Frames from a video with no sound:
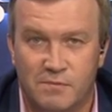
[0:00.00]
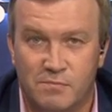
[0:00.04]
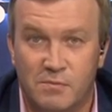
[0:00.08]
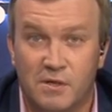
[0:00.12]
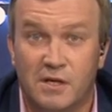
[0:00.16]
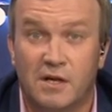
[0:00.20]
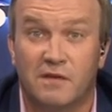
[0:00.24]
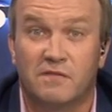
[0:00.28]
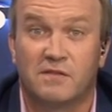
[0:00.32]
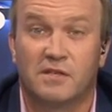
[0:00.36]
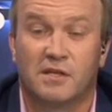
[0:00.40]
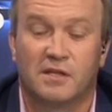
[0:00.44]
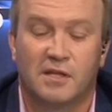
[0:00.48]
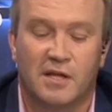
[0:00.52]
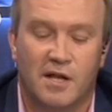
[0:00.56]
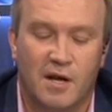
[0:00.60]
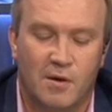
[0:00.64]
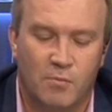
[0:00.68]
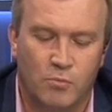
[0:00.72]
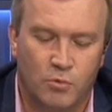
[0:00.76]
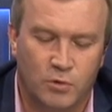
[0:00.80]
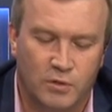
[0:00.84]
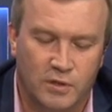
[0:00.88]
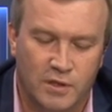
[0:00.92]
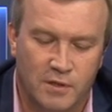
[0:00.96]
Мы, как всегда,
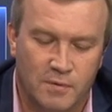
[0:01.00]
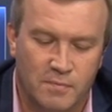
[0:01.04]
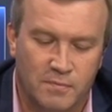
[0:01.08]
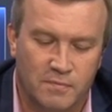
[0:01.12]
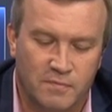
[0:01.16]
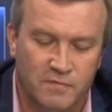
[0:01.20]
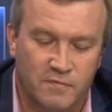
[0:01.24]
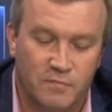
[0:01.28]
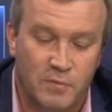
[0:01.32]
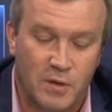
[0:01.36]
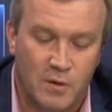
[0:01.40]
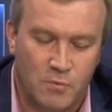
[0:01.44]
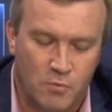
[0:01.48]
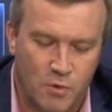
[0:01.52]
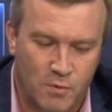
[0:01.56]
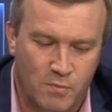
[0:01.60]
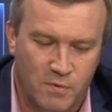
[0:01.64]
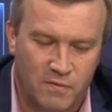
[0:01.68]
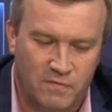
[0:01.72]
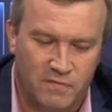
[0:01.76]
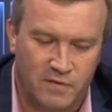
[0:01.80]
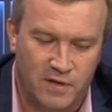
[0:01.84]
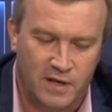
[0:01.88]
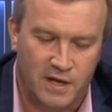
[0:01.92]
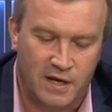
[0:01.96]
работаем в прямом
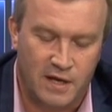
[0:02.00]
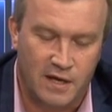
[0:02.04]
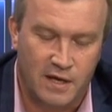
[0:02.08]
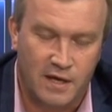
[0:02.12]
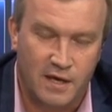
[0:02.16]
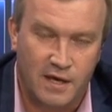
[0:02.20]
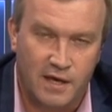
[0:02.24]
эфире.